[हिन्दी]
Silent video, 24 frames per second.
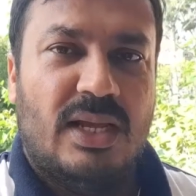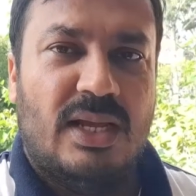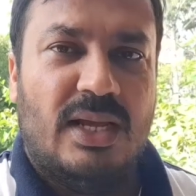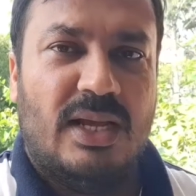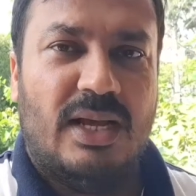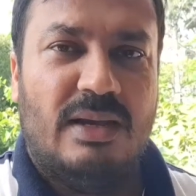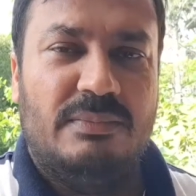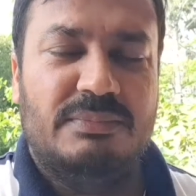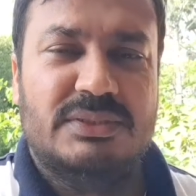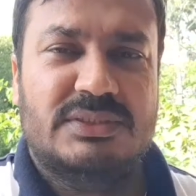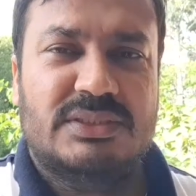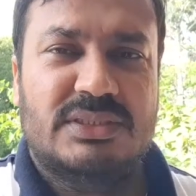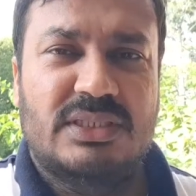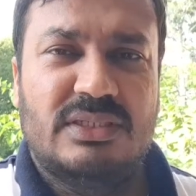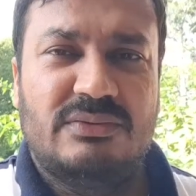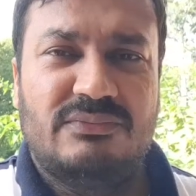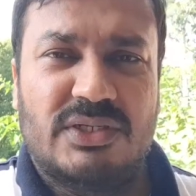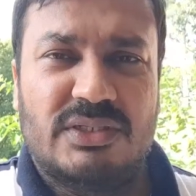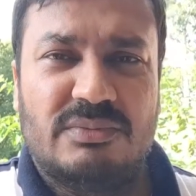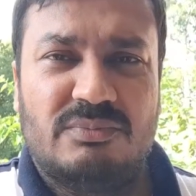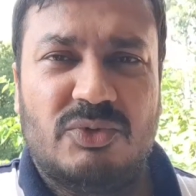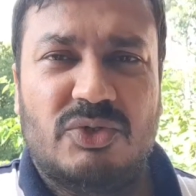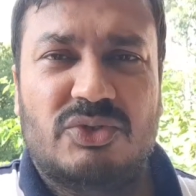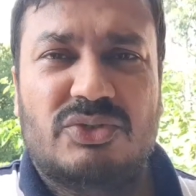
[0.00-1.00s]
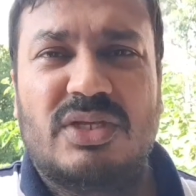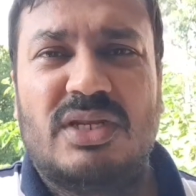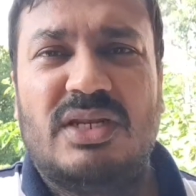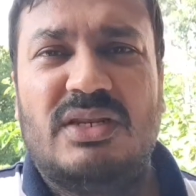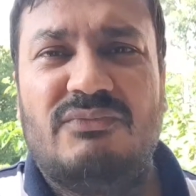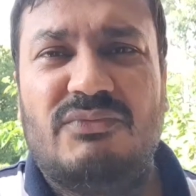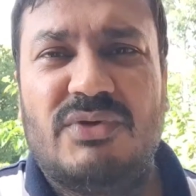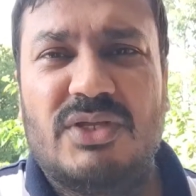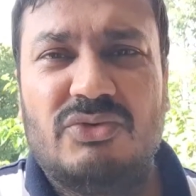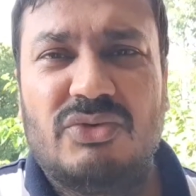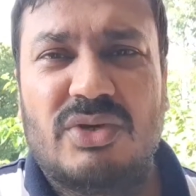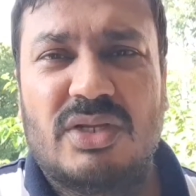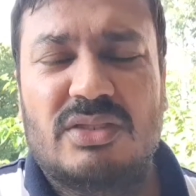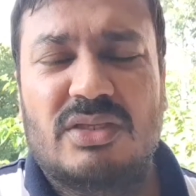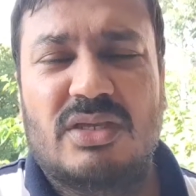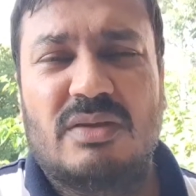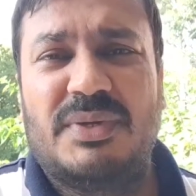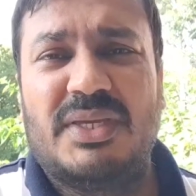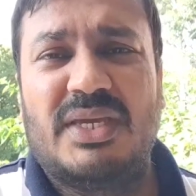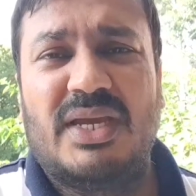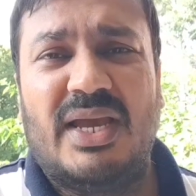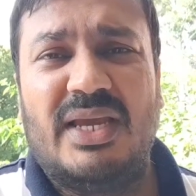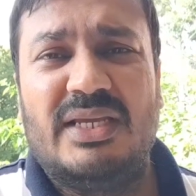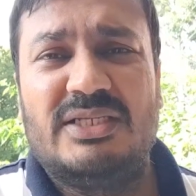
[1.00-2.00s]
अब इसकी मुख्तलि वजूहत कि
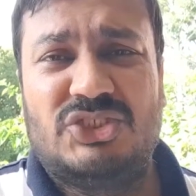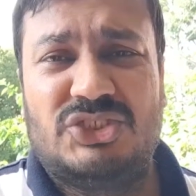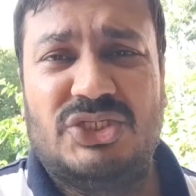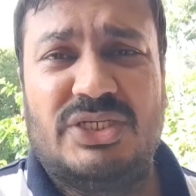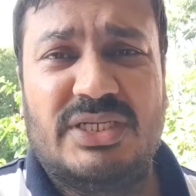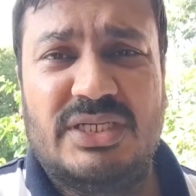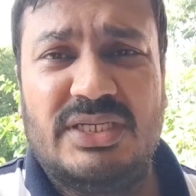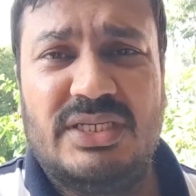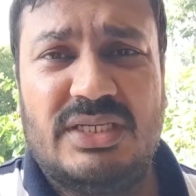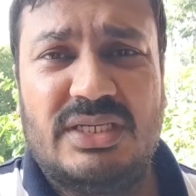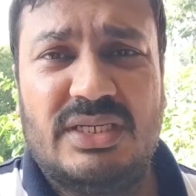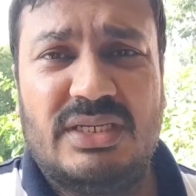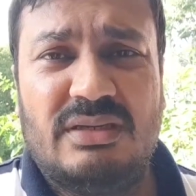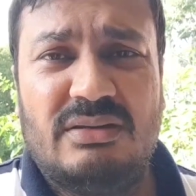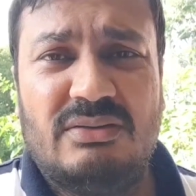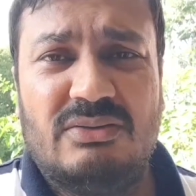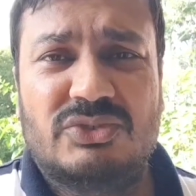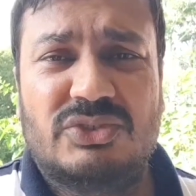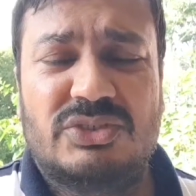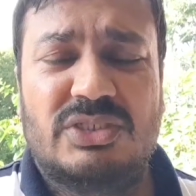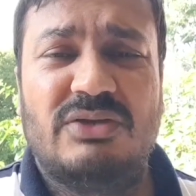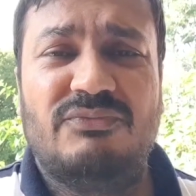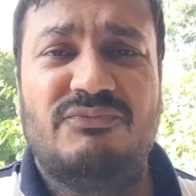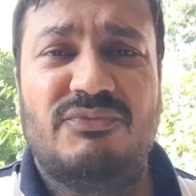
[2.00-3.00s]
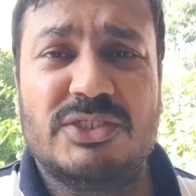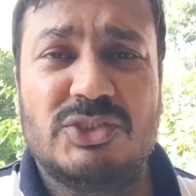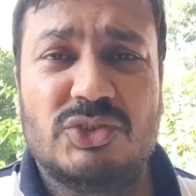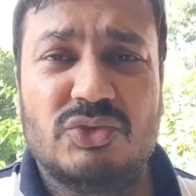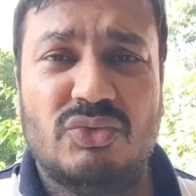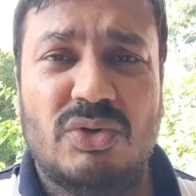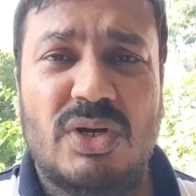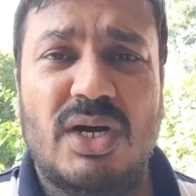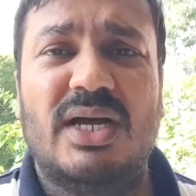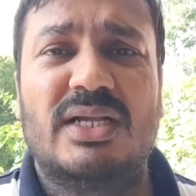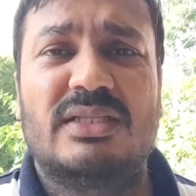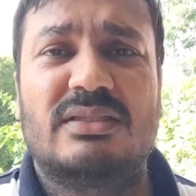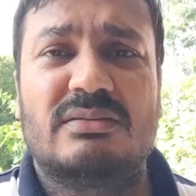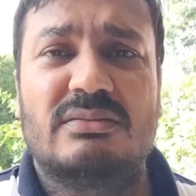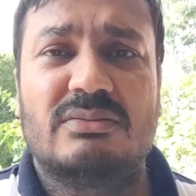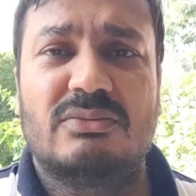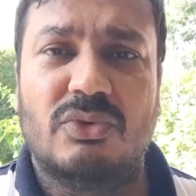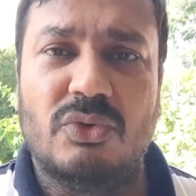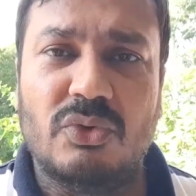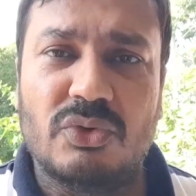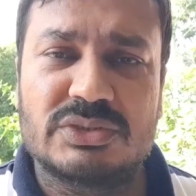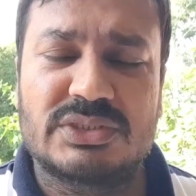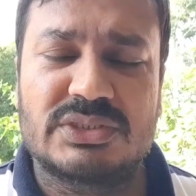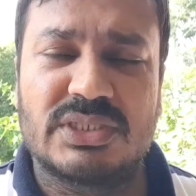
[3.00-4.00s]
भाई आइन शिकनी की उसकी वजूहत
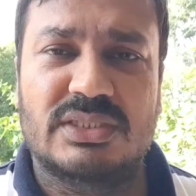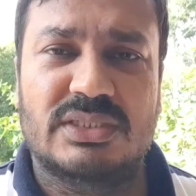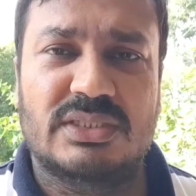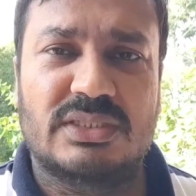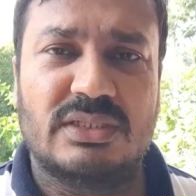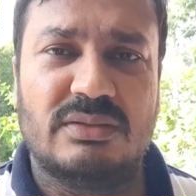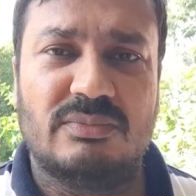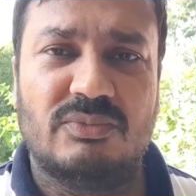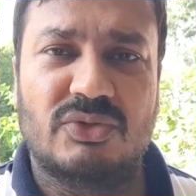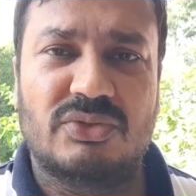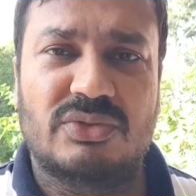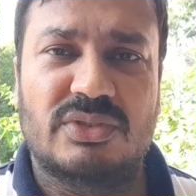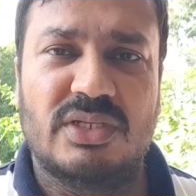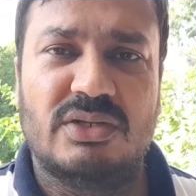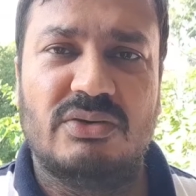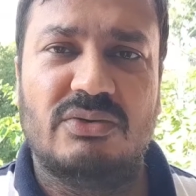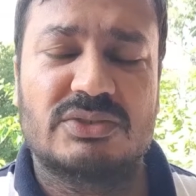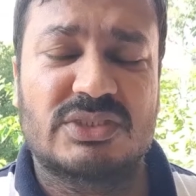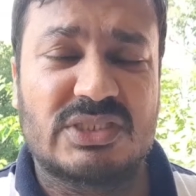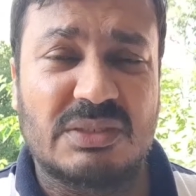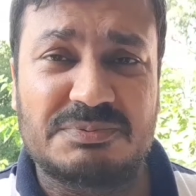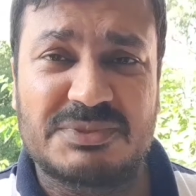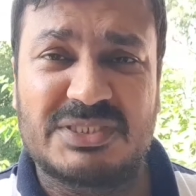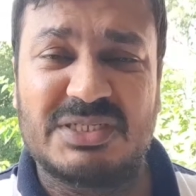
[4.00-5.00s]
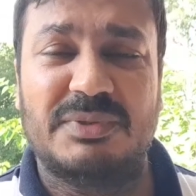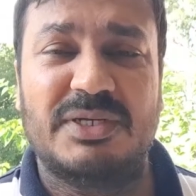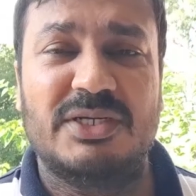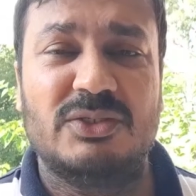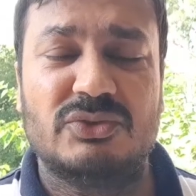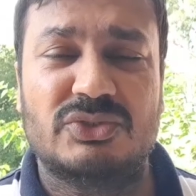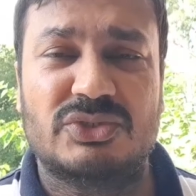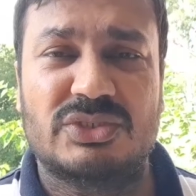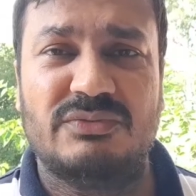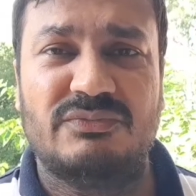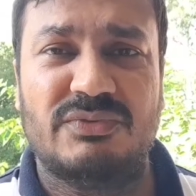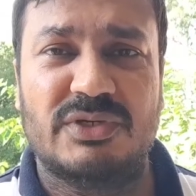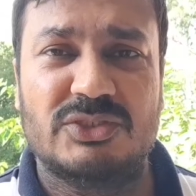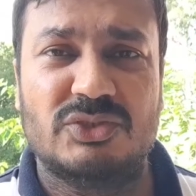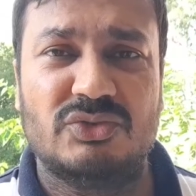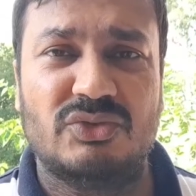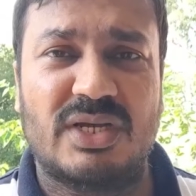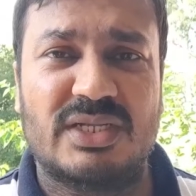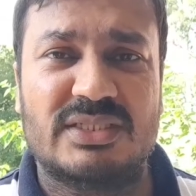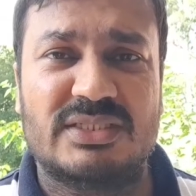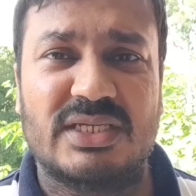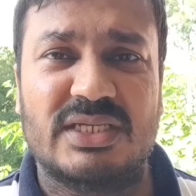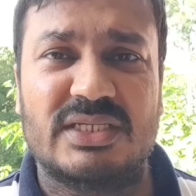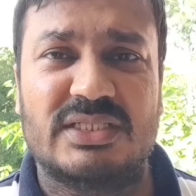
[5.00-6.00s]
हो सकती हैं मुख्तलि और सबसे बड़ी उसकी
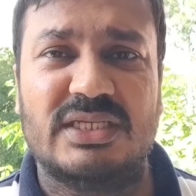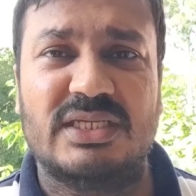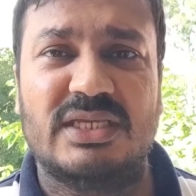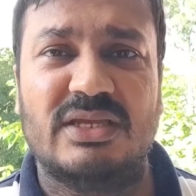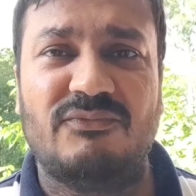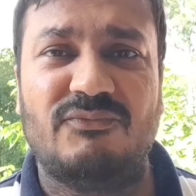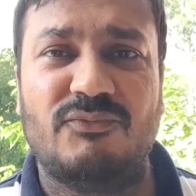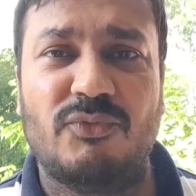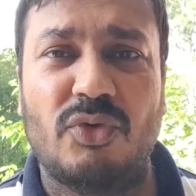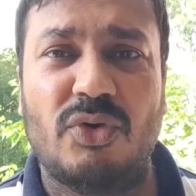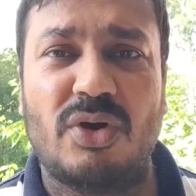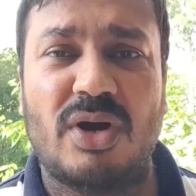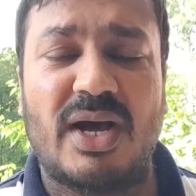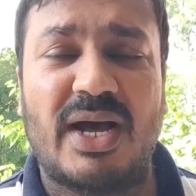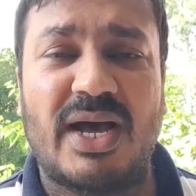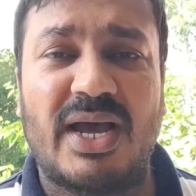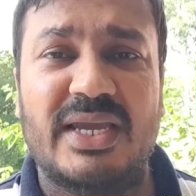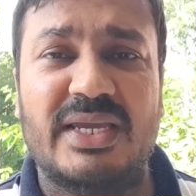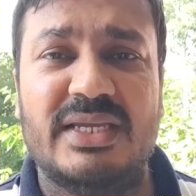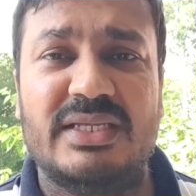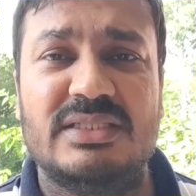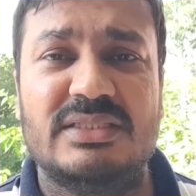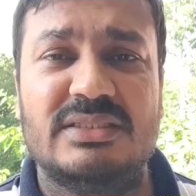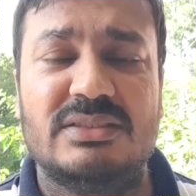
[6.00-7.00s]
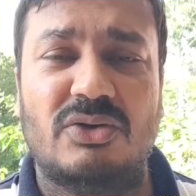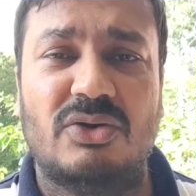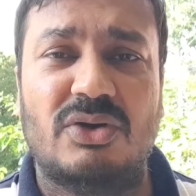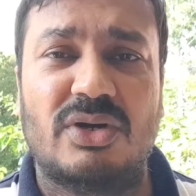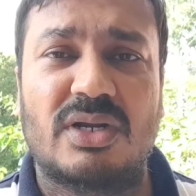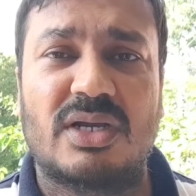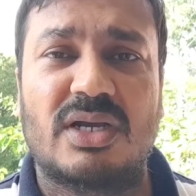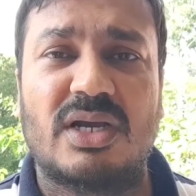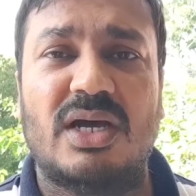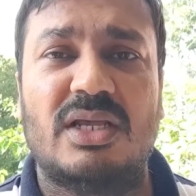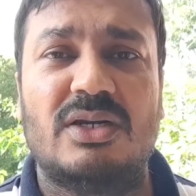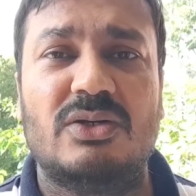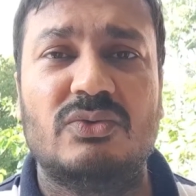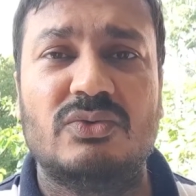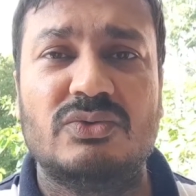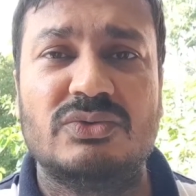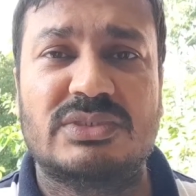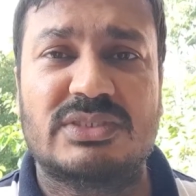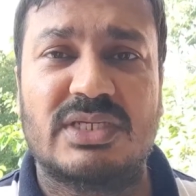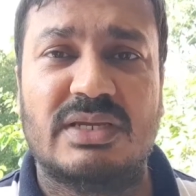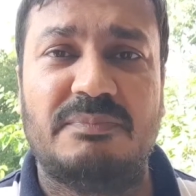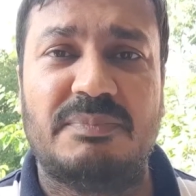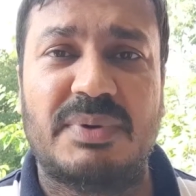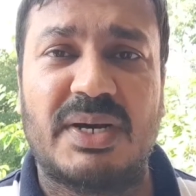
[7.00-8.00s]
वजूहत ये थी कि वो आइन और कानून
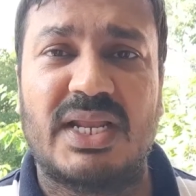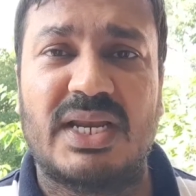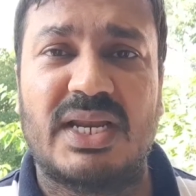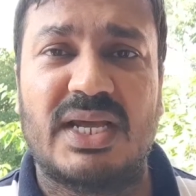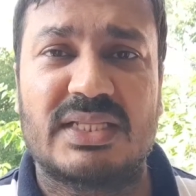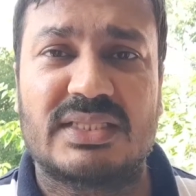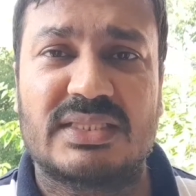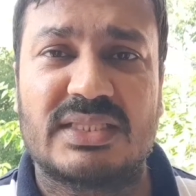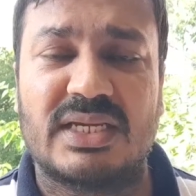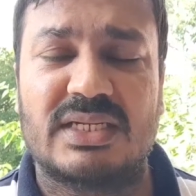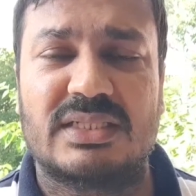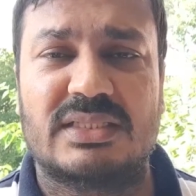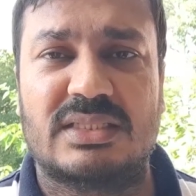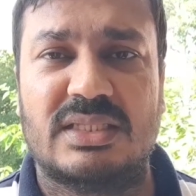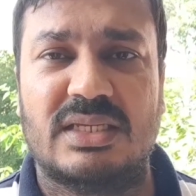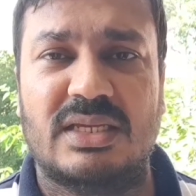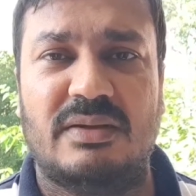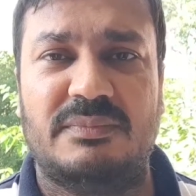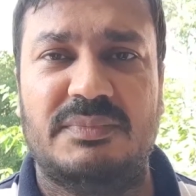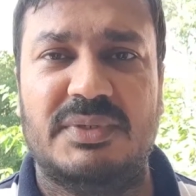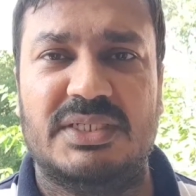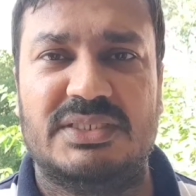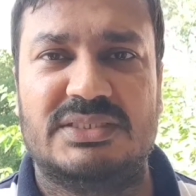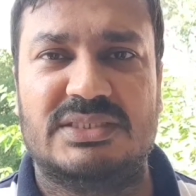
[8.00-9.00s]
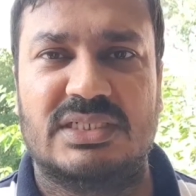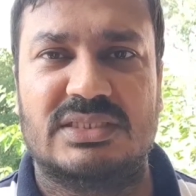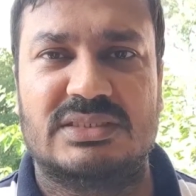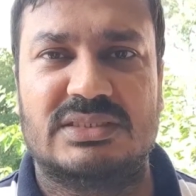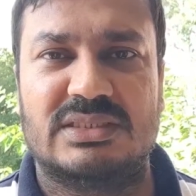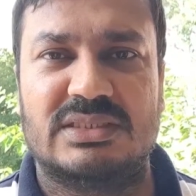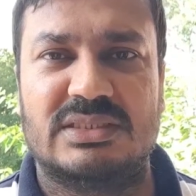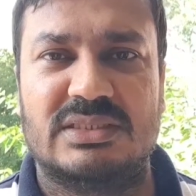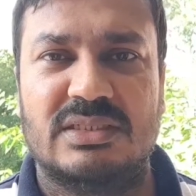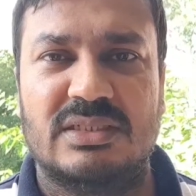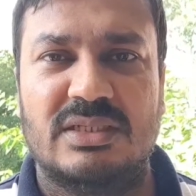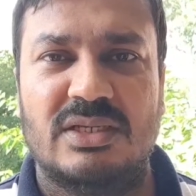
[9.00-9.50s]
से बाला तर थे हमेशा से